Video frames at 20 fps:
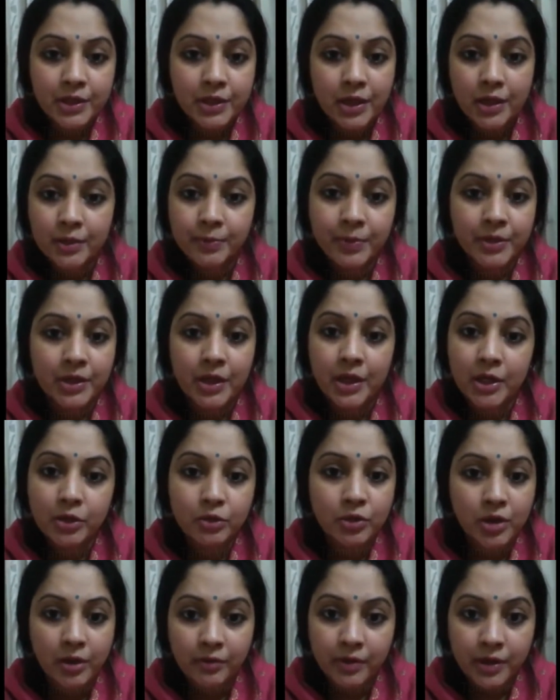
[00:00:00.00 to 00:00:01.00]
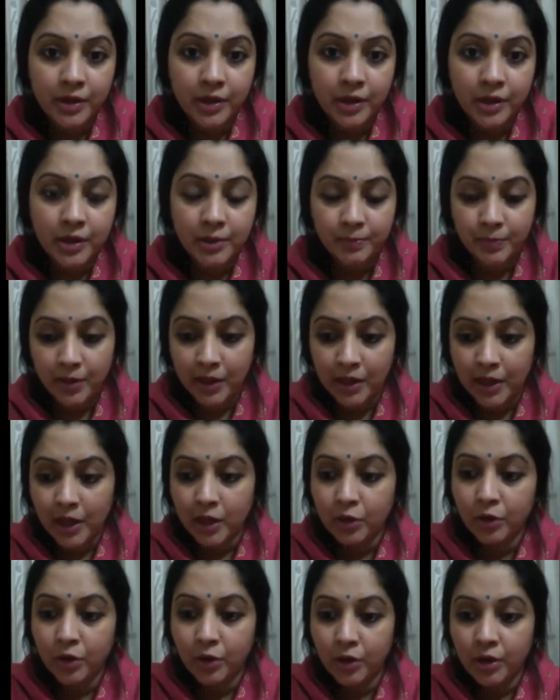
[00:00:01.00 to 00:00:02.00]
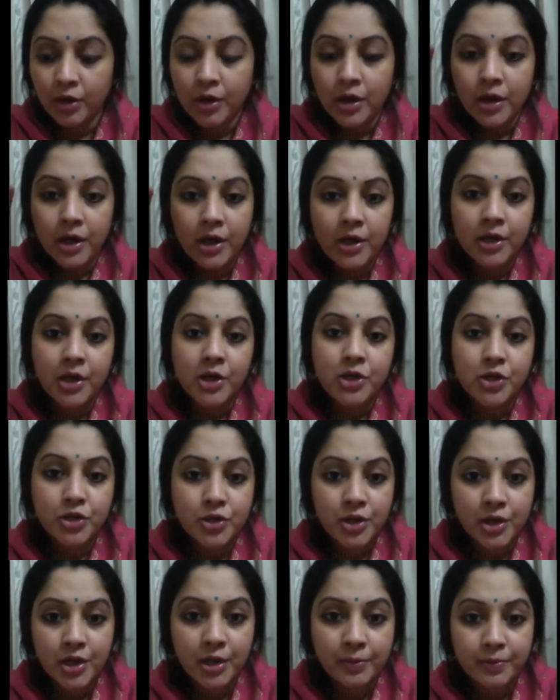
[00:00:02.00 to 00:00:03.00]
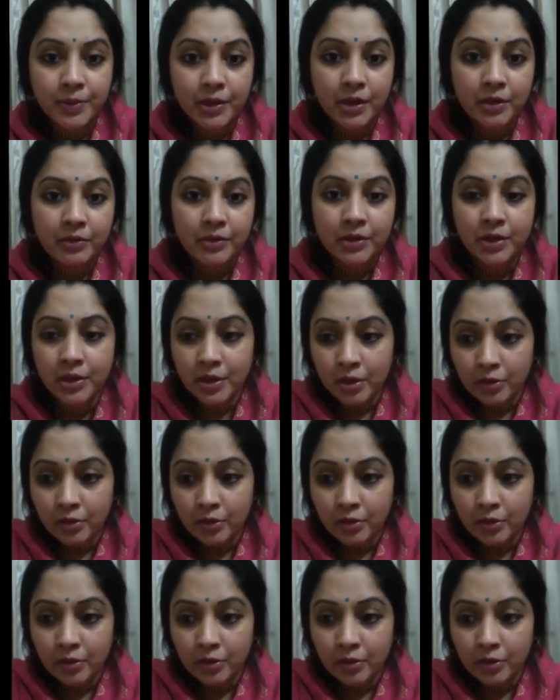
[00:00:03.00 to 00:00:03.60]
அதை பற்றிலாம் எதுவும் கவலை கிடையாது இப்போ எல்லாரோட இன்டென்ஷன் என்ன அப்படின்னா வந்து